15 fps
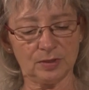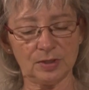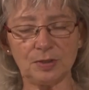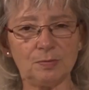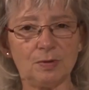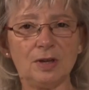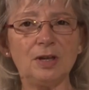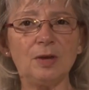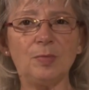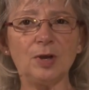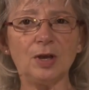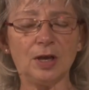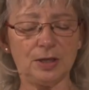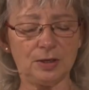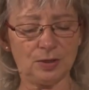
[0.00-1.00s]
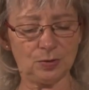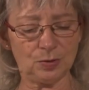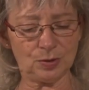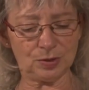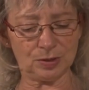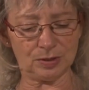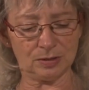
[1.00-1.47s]
Es waren aber keine
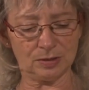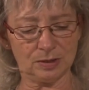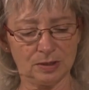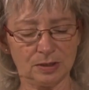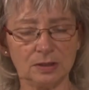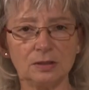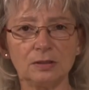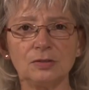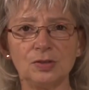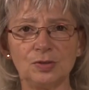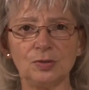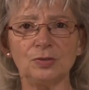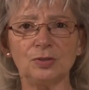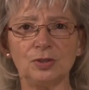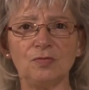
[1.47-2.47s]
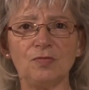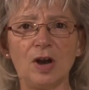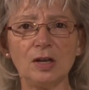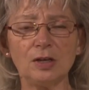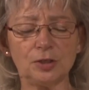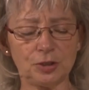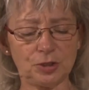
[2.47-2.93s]
Nüsse, sondern
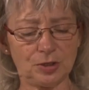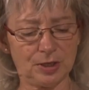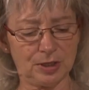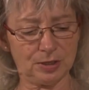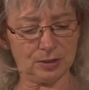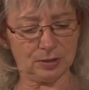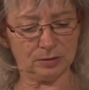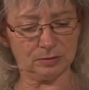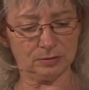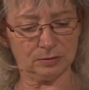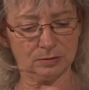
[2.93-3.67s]
Wackersteine.